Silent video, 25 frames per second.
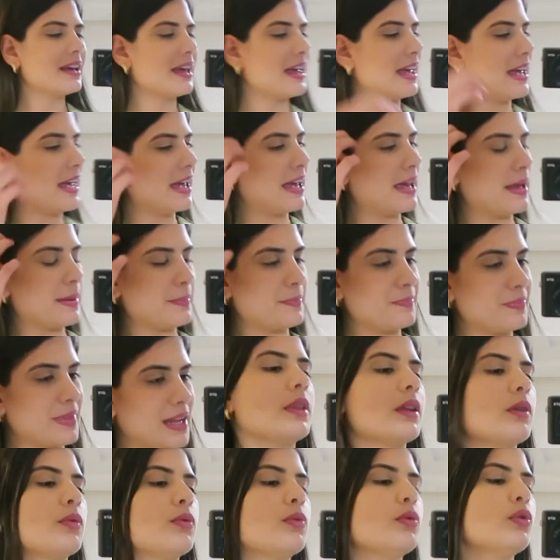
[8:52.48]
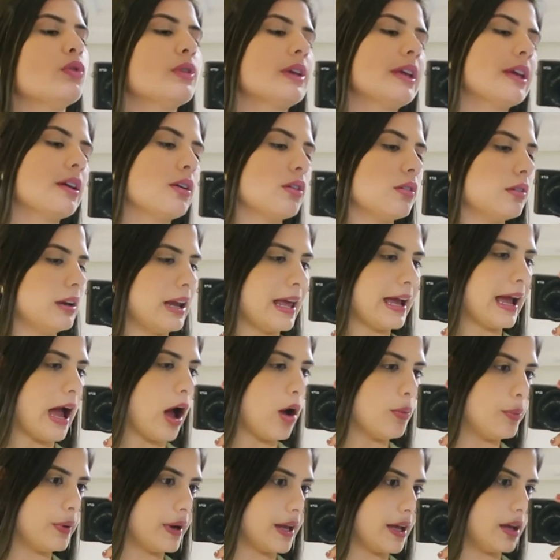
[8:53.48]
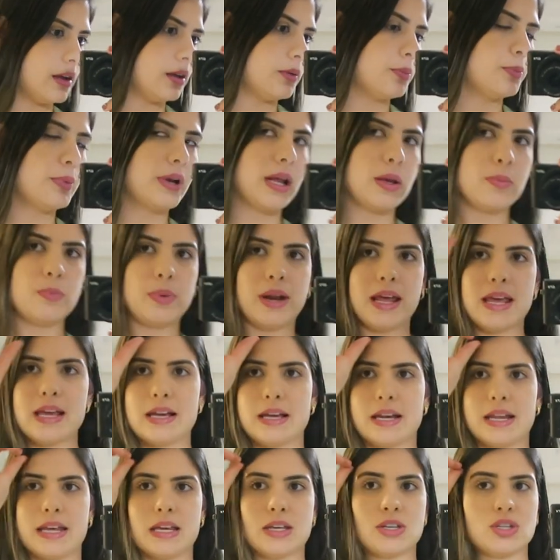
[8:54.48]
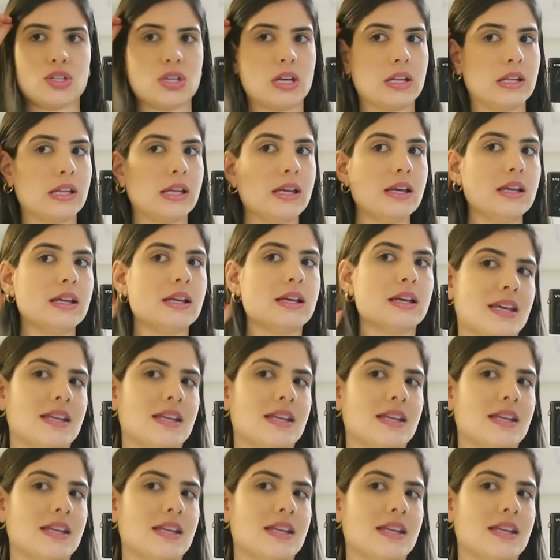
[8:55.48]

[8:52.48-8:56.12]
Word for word: é um look legal pra, pra ir pra igreja, né?